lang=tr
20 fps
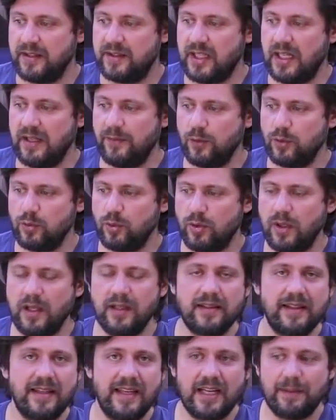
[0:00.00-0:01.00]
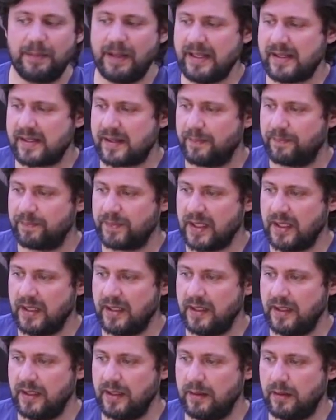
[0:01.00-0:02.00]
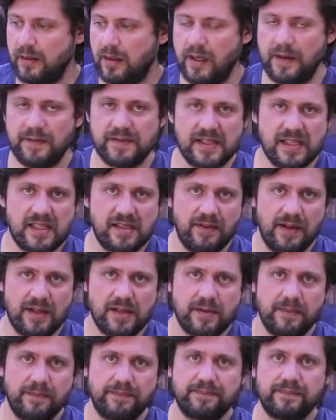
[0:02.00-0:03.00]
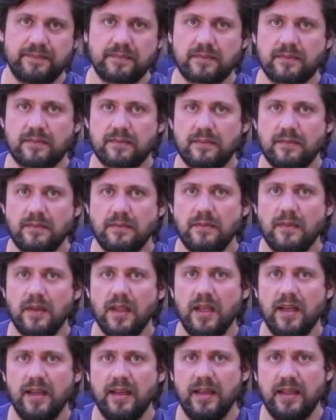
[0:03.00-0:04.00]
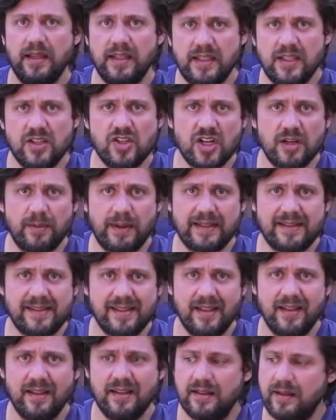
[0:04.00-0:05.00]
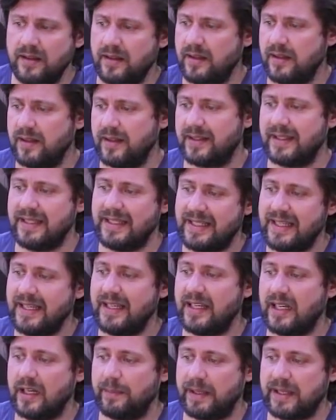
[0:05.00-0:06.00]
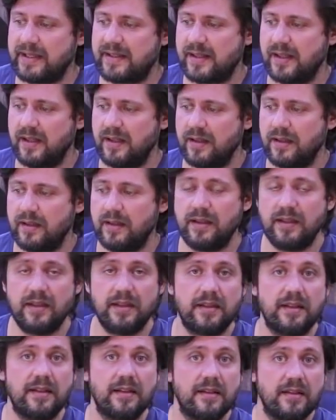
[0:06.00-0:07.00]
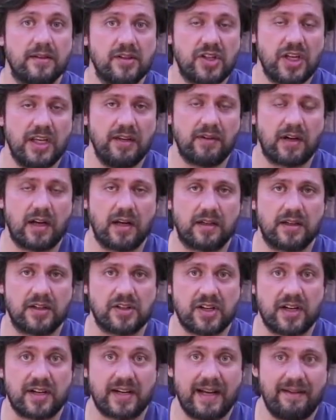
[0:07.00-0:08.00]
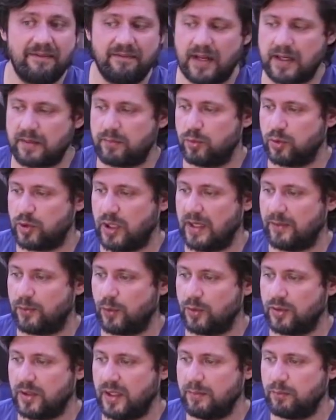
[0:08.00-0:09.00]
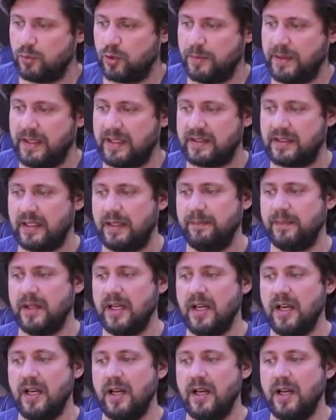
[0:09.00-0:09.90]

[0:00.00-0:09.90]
Telefonun 16 GB e, hafızası var. E, 2 GB'da e, ya da 2 GB'da e, şeyi var arkadaşlar RAM var bu telefonda. Bunu belirtelim.